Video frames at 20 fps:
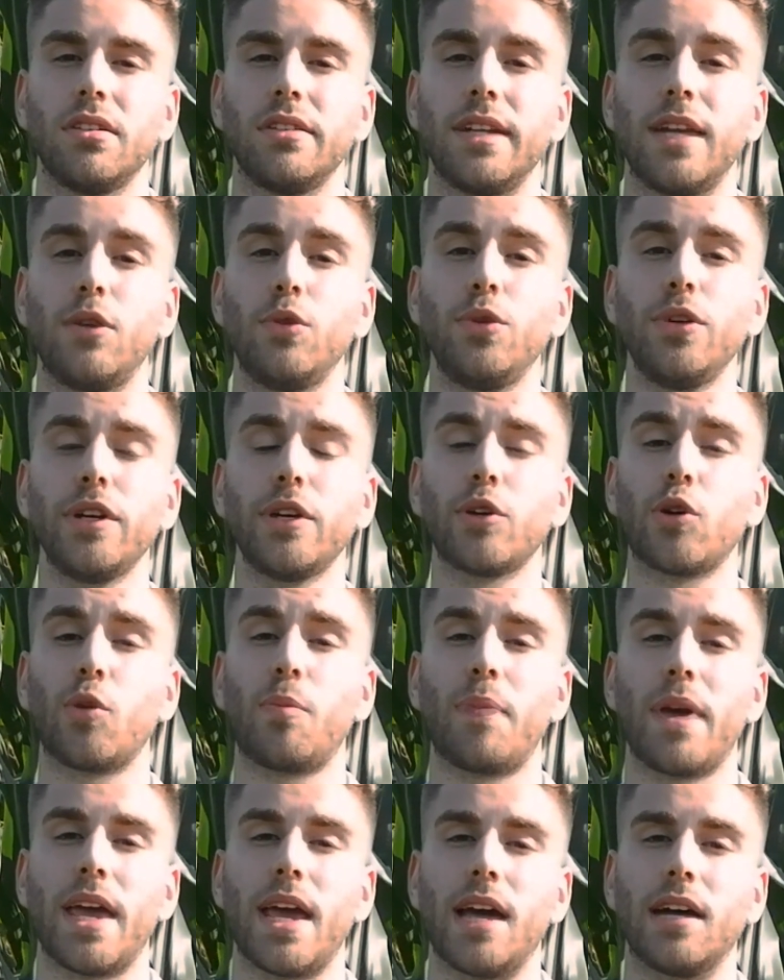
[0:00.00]
Nell'Unione
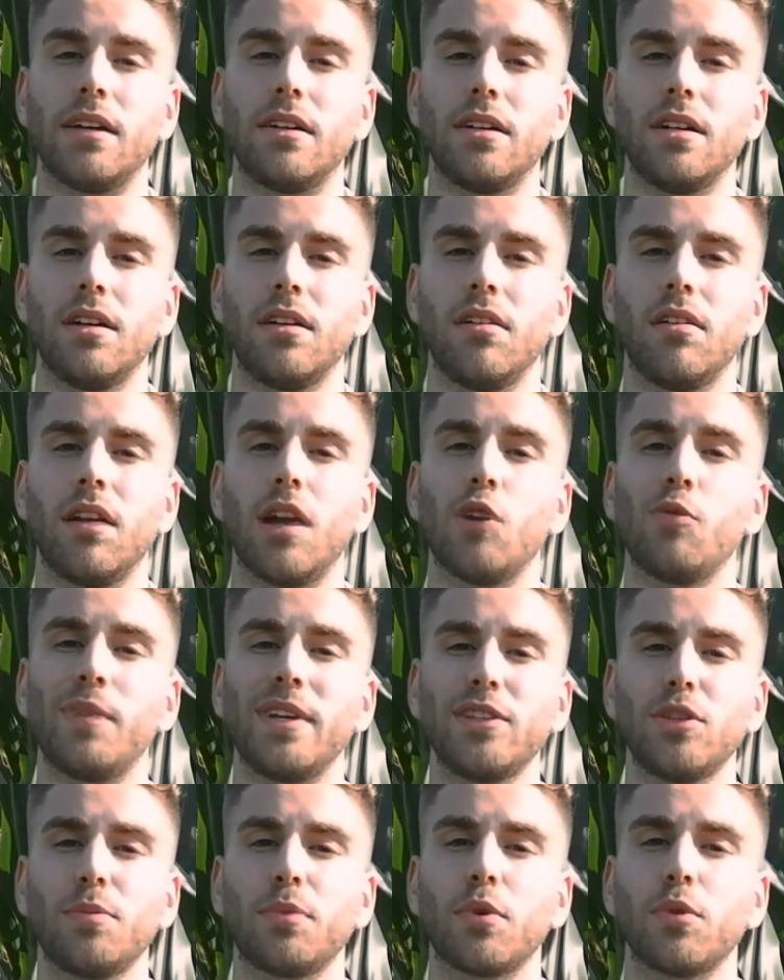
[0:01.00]
Europea
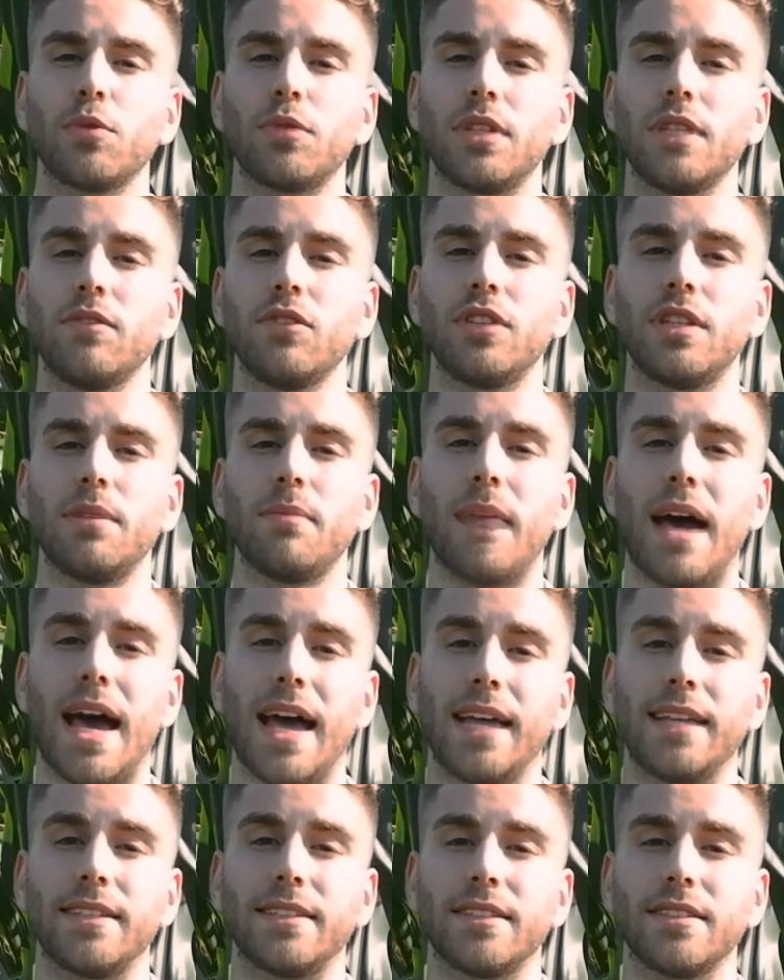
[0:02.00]
l'aumento produttivo di
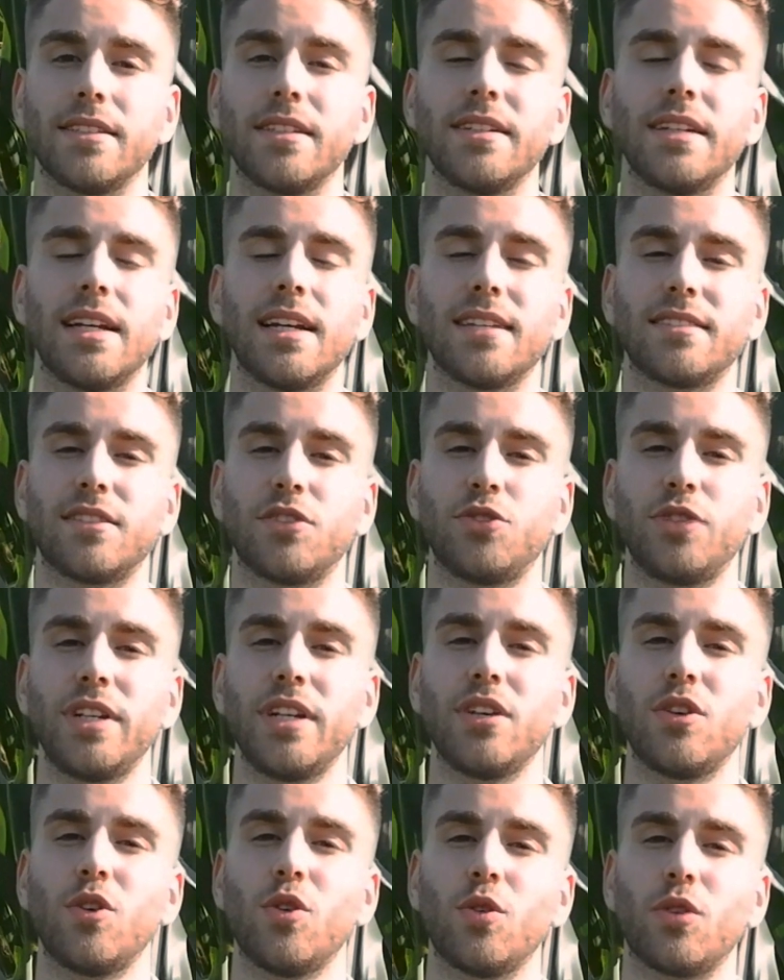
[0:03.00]
mais nella stagione
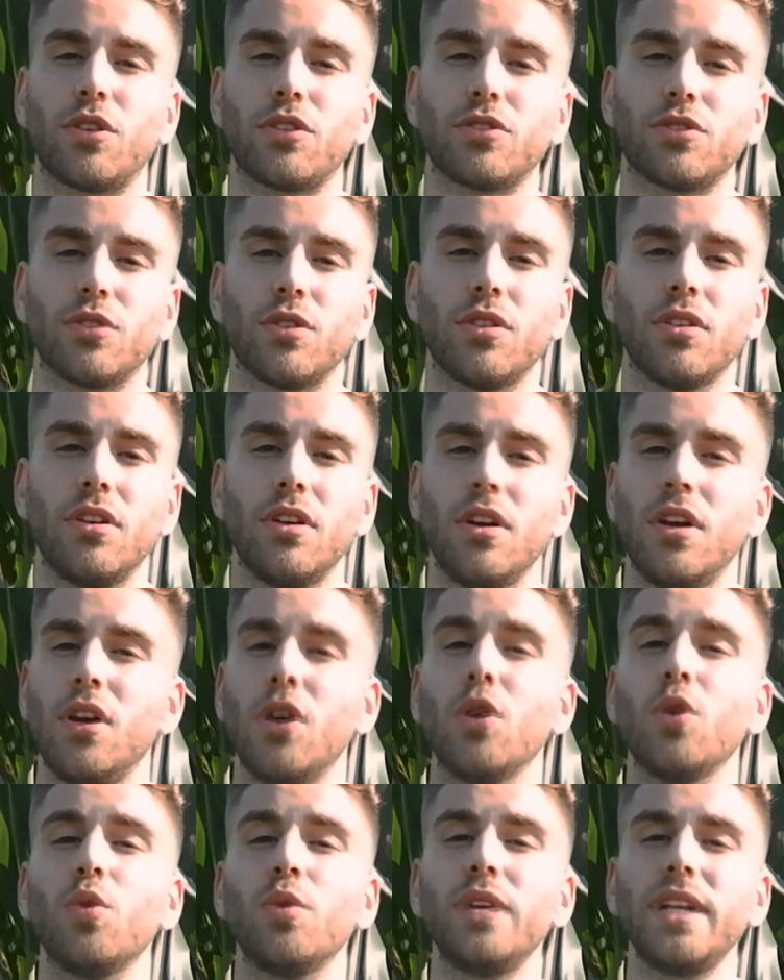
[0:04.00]
in corso,
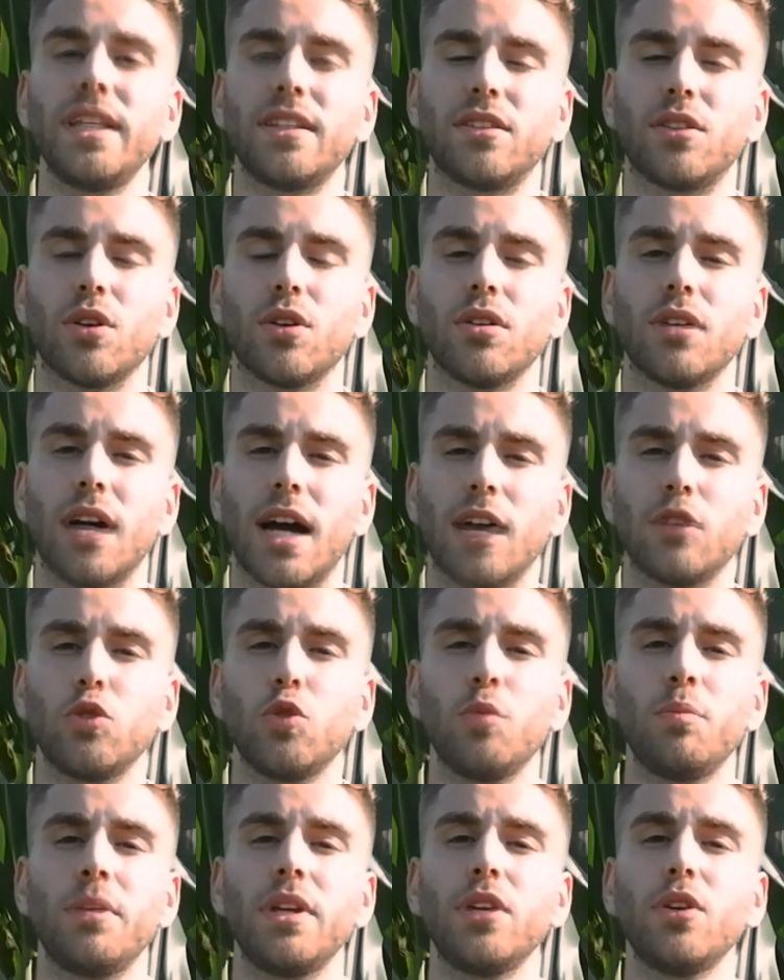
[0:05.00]
unito ad
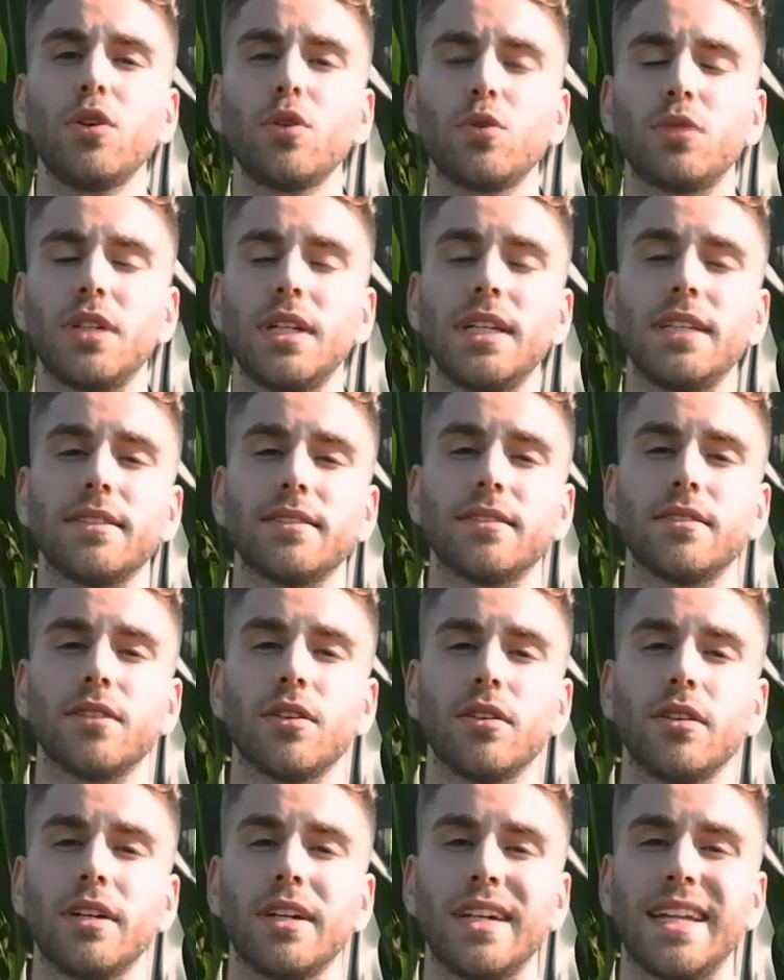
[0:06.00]
un minor
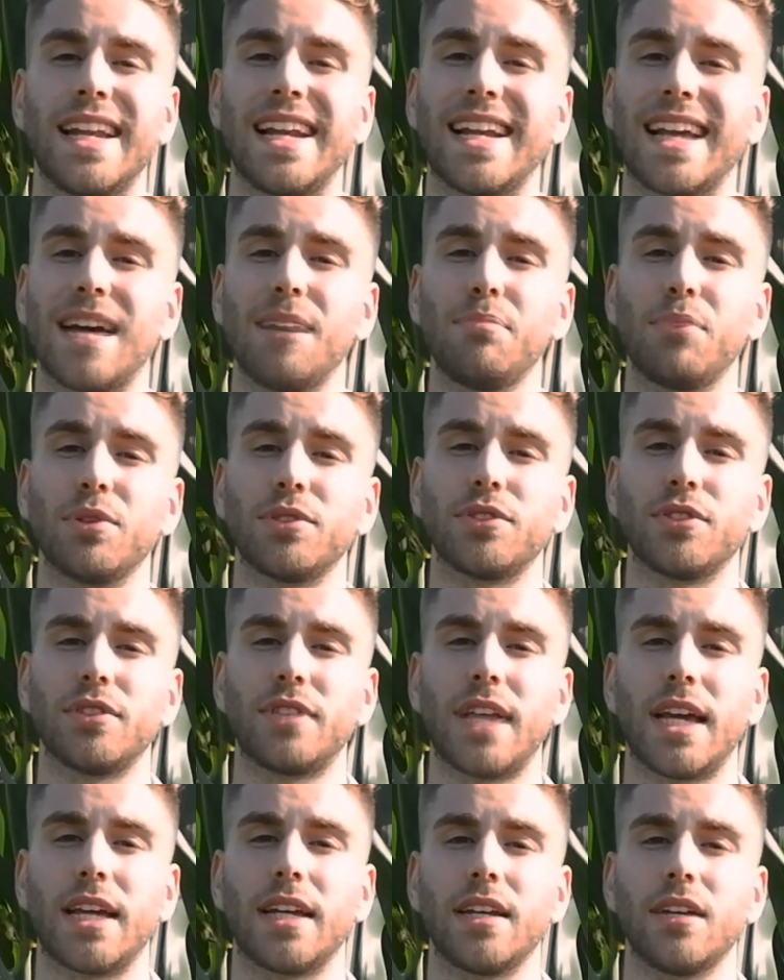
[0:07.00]
utilizzo nel campo
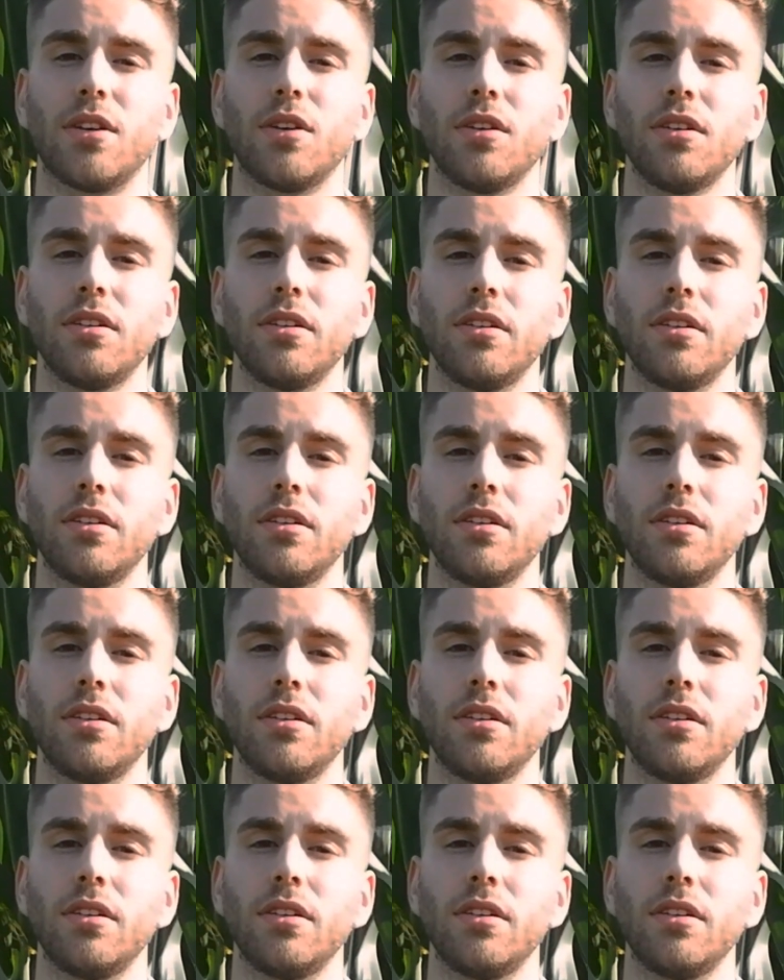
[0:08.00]
zootecnico,